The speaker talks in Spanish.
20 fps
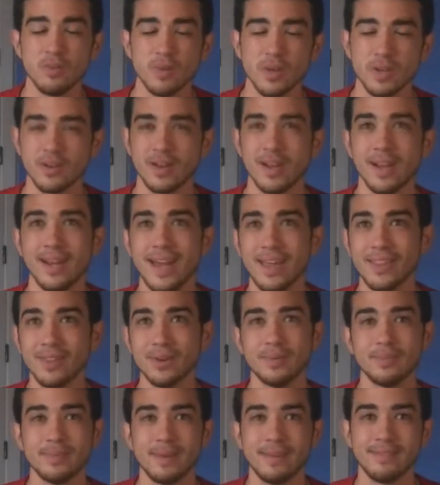bueno, al
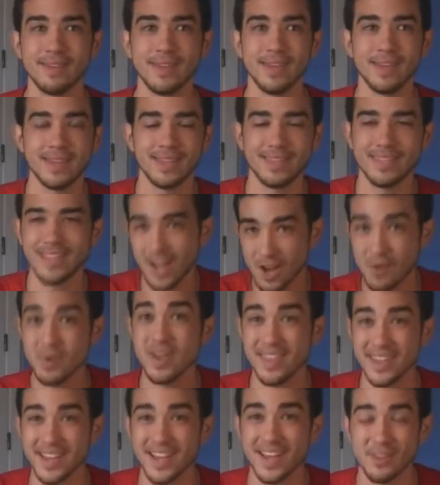lado, más bien ya lo
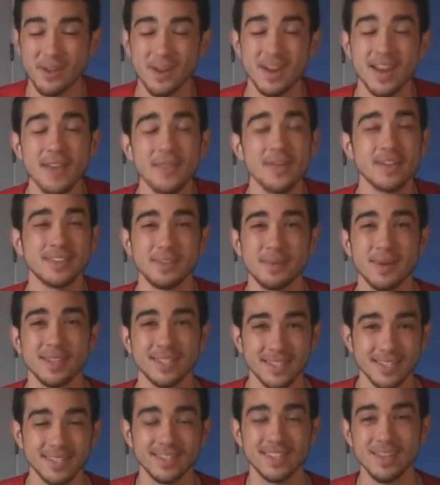había dejado al lado hace
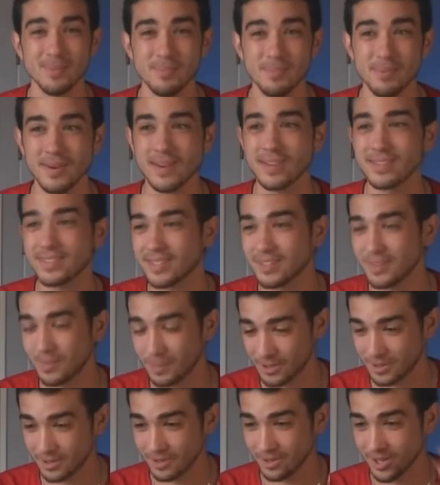bastante tiempo, hace
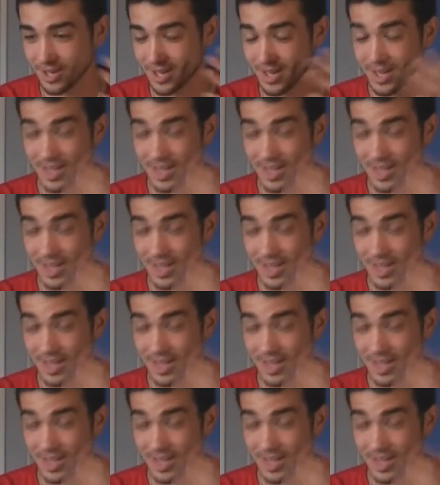como